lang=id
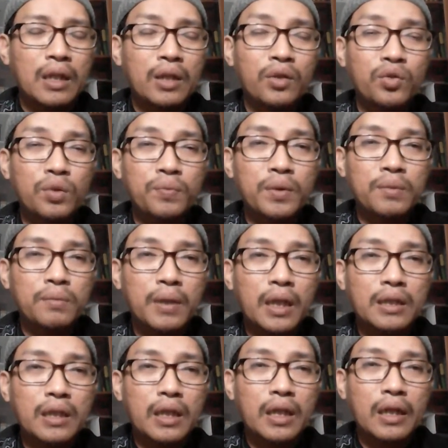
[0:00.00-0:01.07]
itu pun
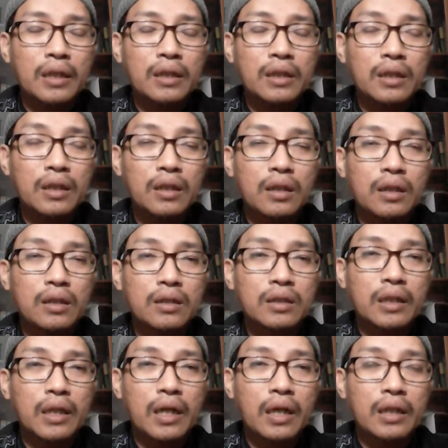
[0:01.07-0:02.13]
mengatakan uh,
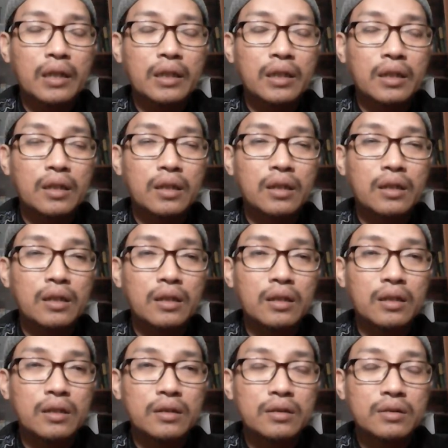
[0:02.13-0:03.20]
dengan uh,